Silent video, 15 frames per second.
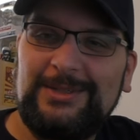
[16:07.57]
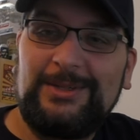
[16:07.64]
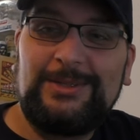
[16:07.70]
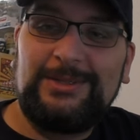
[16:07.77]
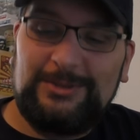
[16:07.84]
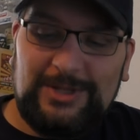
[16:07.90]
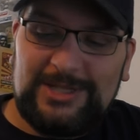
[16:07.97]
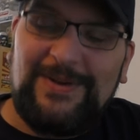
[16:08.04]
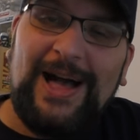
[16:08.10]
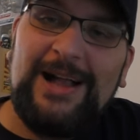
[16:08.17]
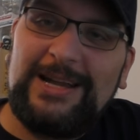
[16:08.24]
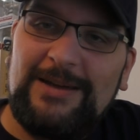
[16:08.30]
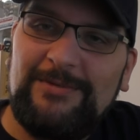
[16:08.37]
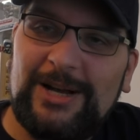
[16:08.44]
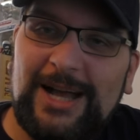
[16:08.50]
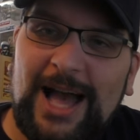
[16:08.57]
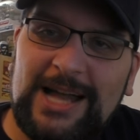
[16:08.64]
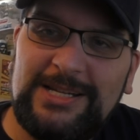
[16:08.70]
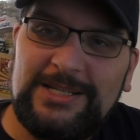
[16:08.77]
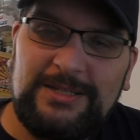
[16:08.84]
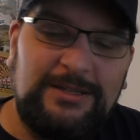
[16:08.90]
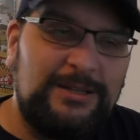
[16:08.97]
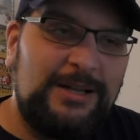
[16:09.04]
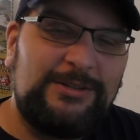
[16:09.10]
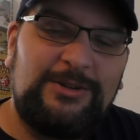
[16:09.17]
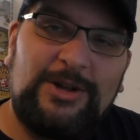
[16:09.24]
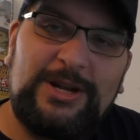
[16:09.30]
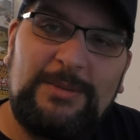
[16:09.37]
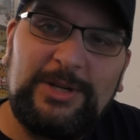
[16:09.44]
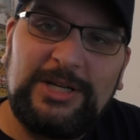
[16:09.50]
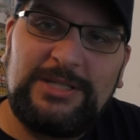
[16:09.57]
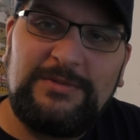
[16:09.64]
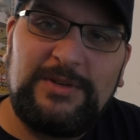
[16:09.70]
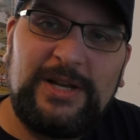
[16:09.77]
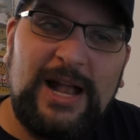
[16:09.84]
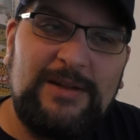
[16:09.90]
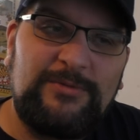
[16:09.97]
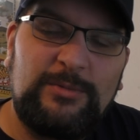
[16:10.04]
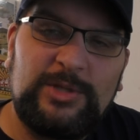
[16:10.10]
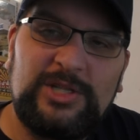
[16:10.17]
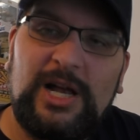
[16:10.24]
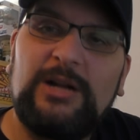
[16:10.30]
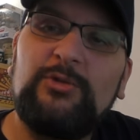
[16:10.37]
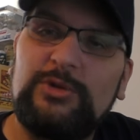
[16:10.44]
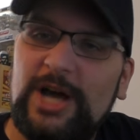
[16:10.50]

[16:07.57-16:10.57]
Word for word: Und das war halt einfach gratis, ne? Und die Leute haben da richtig viel Geld für bezahlt.